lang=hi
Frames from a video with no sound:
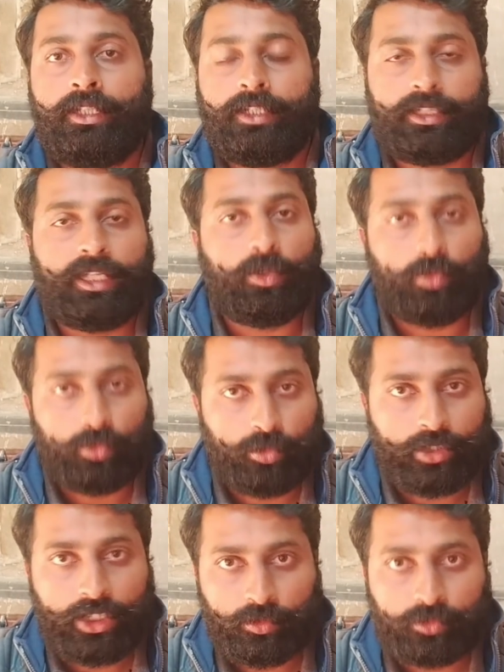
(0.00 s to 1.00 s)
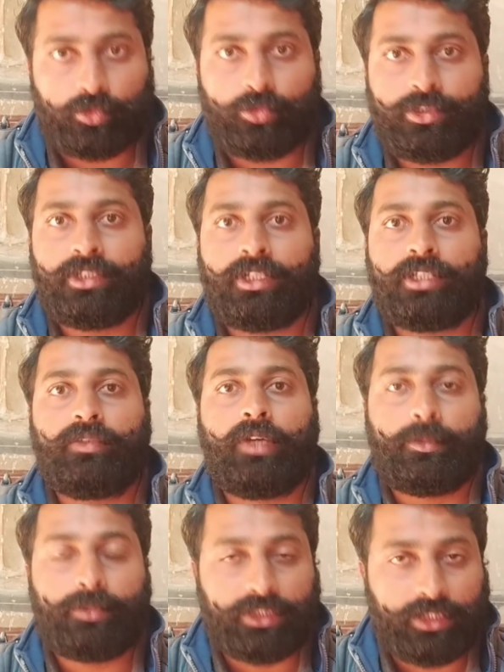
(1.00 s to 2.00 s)
कि क्या उन्होंने उस क्वेश्चन का
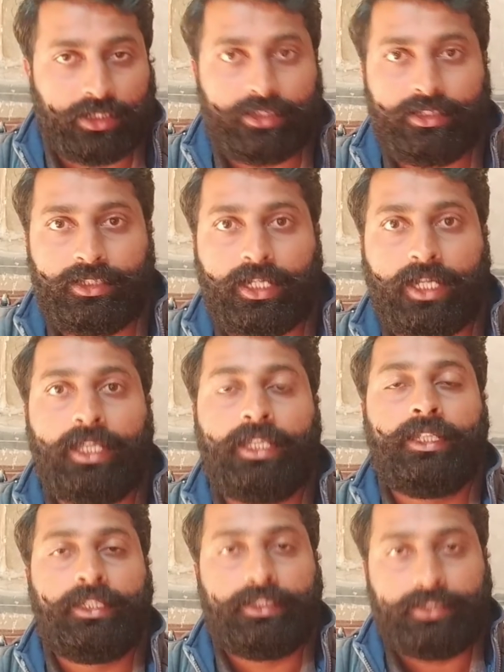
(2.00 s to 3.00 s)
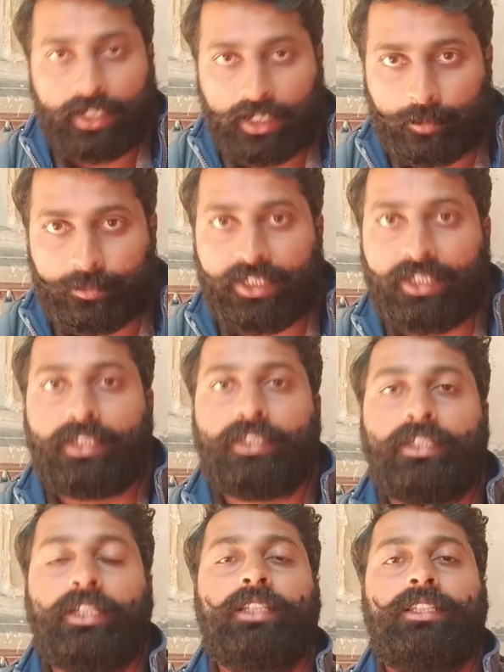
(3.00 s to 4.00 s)
जवाब गलत दिया है या आपने
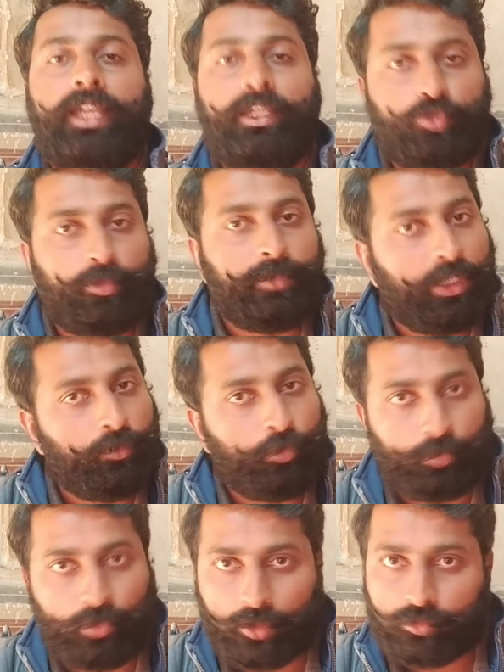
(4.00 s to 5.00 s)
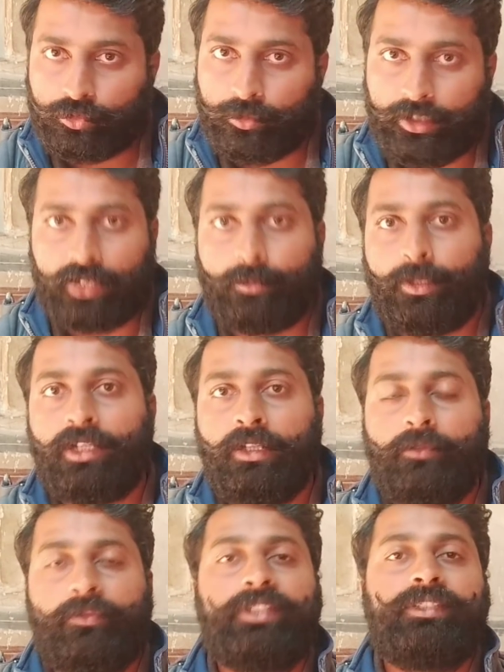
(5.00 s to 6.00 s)
गलत दिया है जो भी है वो पूरा उसको एक बार
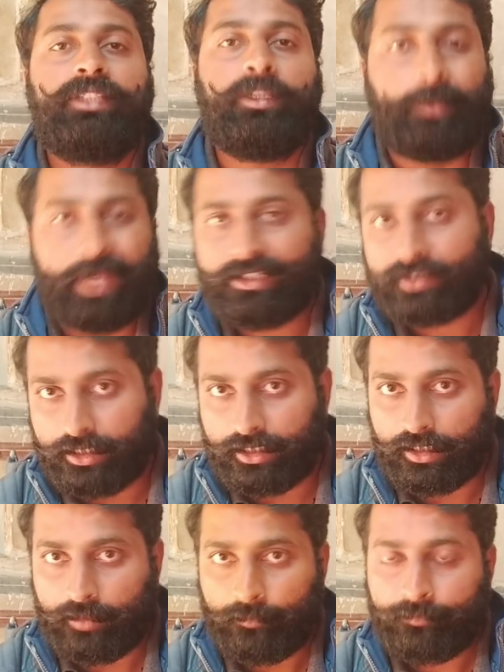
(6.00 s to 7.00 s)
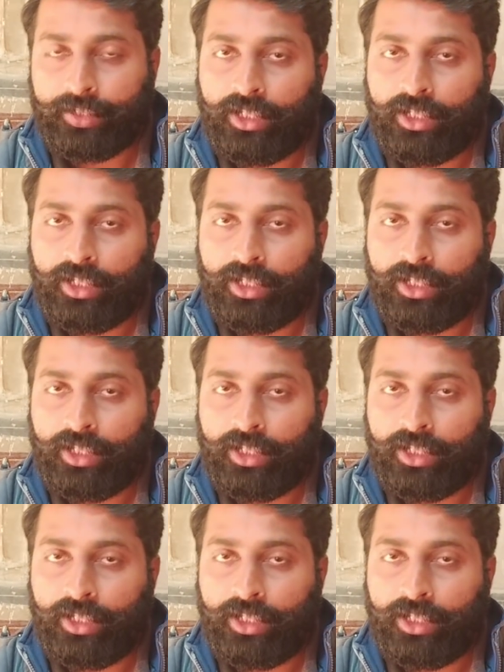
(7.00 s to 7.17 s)
फिर से मैच करेगा